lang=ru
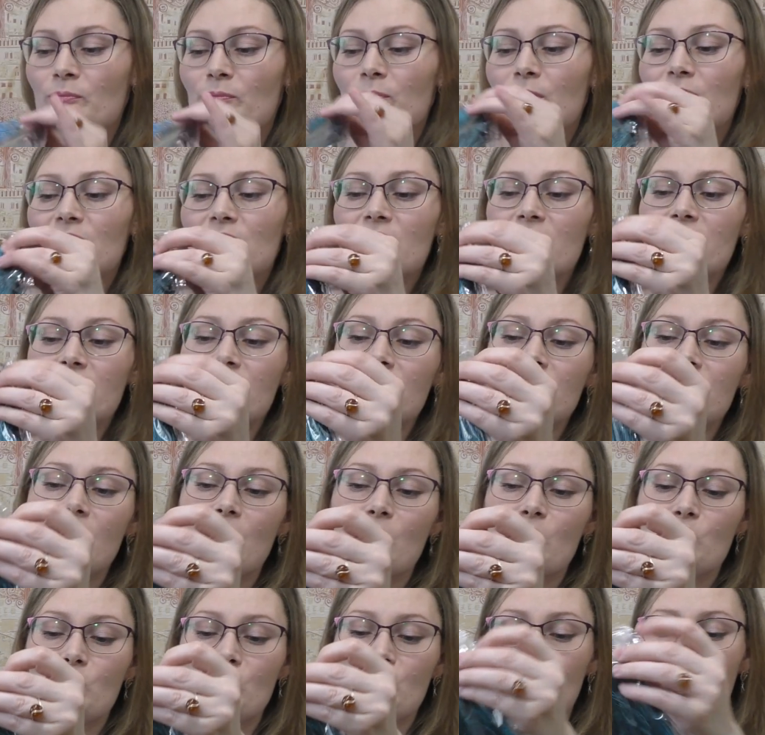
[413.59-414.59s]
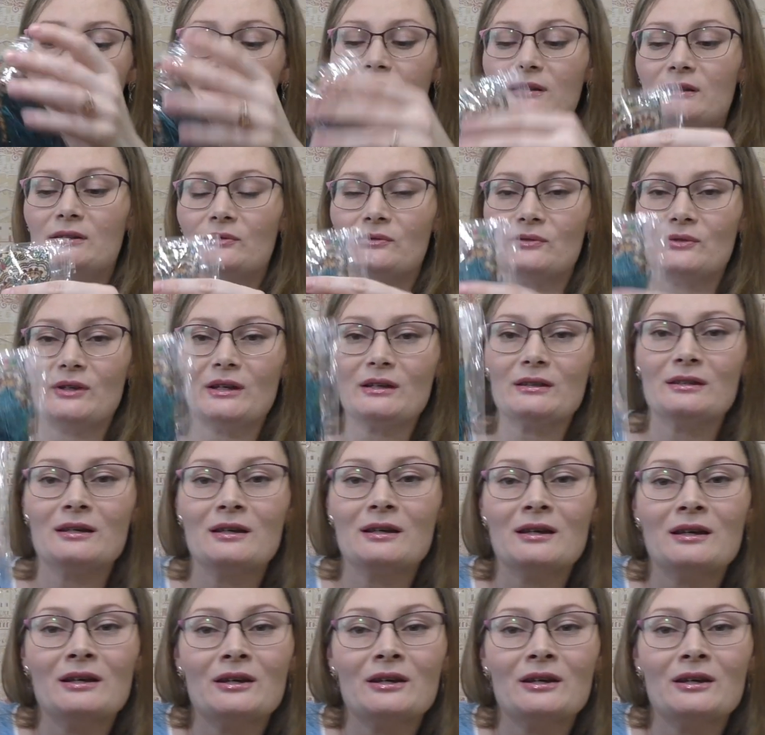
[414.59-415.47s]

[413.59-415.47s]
Потрясающий цвет.